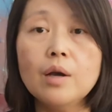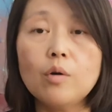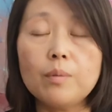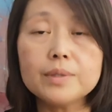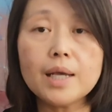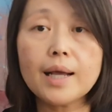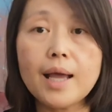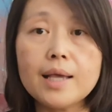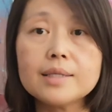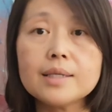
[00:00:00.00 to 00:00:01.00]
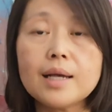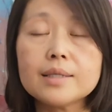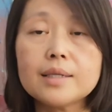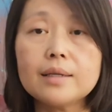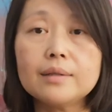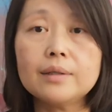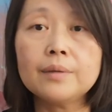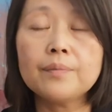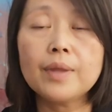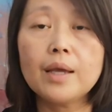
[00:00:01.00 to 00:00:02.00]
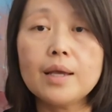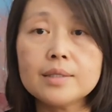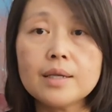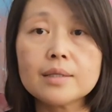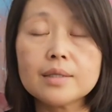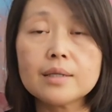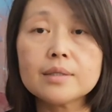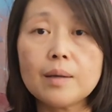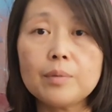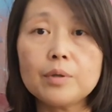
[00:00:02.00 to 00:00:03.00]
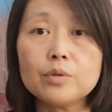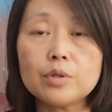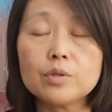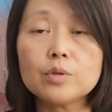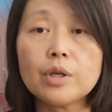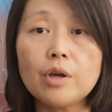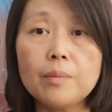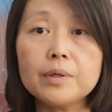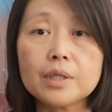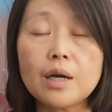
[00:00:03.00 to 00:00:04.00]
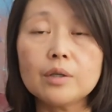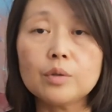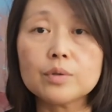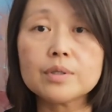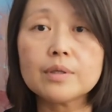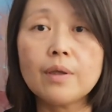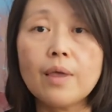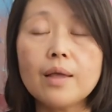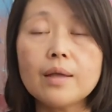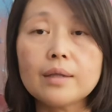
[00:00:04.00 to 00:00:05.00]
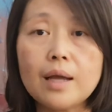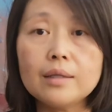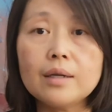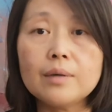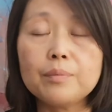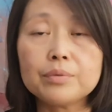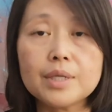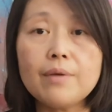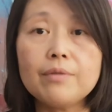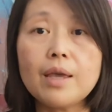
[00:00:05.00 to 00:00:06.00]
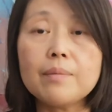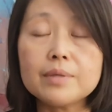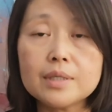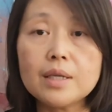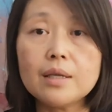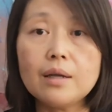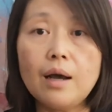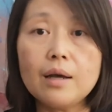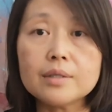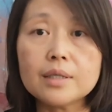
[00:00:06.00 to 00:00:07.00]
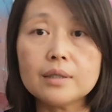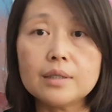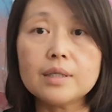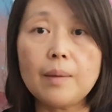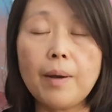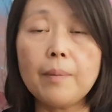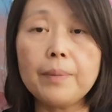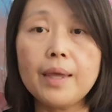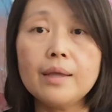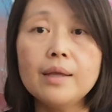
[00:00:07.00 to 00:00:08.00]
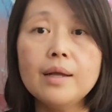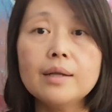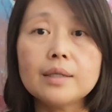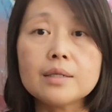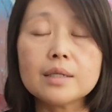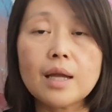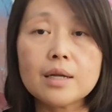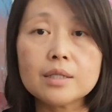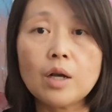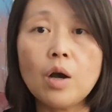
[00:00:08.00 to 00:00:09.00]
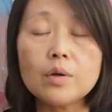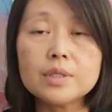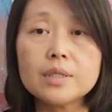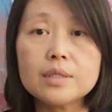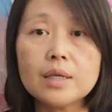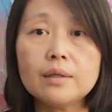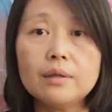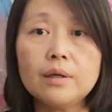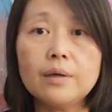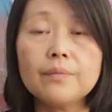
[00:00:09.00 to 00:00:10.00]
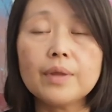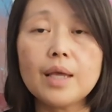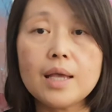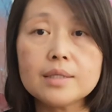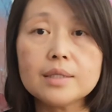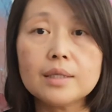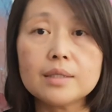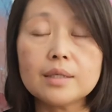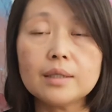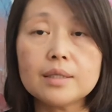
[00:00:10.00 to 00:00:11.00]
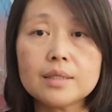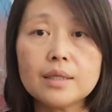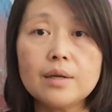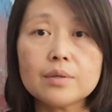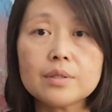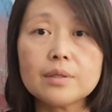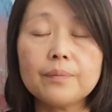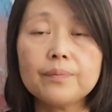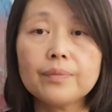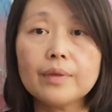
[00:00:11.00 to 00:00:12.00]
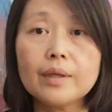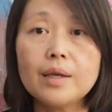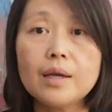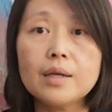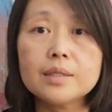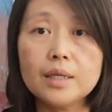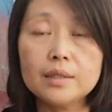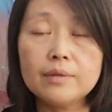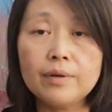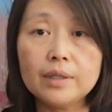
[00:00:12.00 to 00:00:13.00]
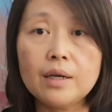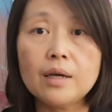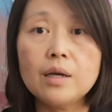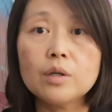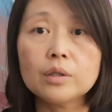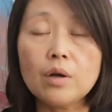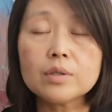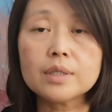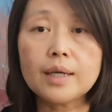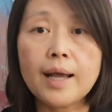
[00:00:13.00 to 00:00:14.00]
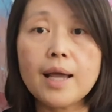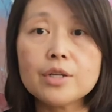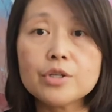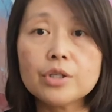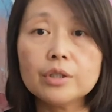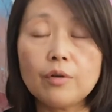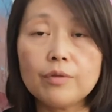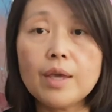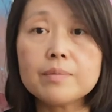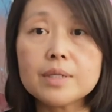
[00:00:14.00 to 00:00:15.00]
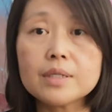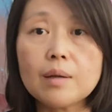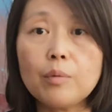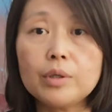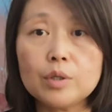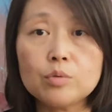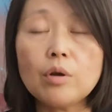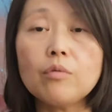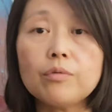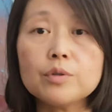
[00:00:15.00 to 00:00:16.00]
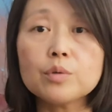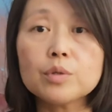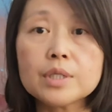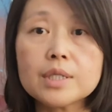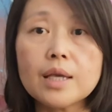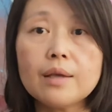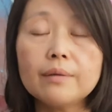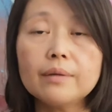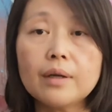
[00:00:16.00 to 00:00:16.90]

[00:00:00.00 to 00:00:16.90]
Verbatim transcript: 我们再看一下这个 SXSW，也就是 h e l l m o n t Condos，它呢不在 VMC 啊这个地铁旁边，但是它是靠近这个 e s l i n g t o n 跟 Steels 这个地方呢，到这个开车到 VMC Subway 呢需要五分钟时间。